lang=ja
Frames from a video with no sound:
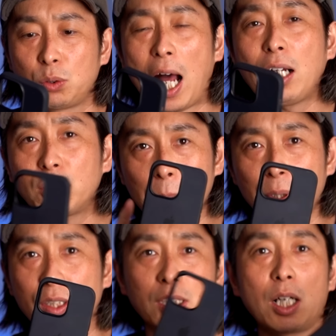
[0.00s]
ちょっとアクティブ
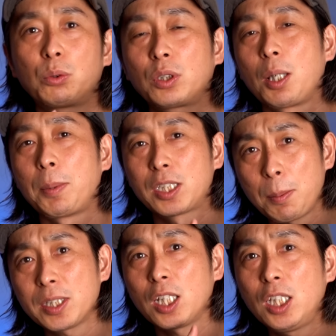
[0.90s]
に使う時にはめちゃ
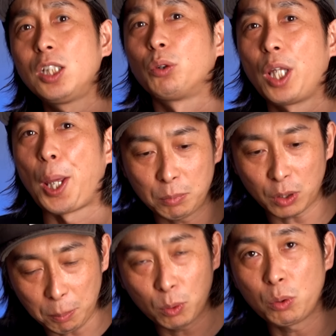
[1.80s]
めちゃいいので、こ
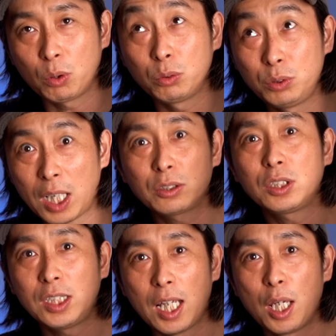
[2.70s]
れはもう売らず
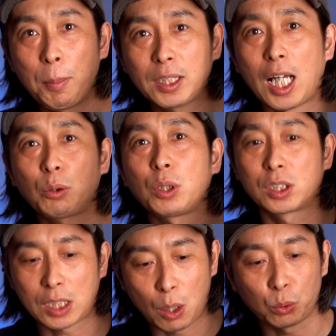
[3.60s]
にね、また後で
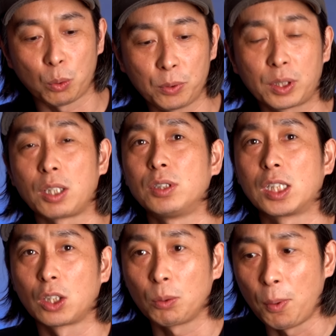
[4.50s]
使おうと思ってるんで
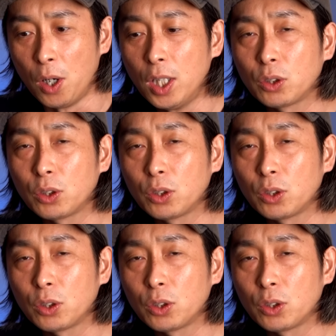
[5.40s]
すけども、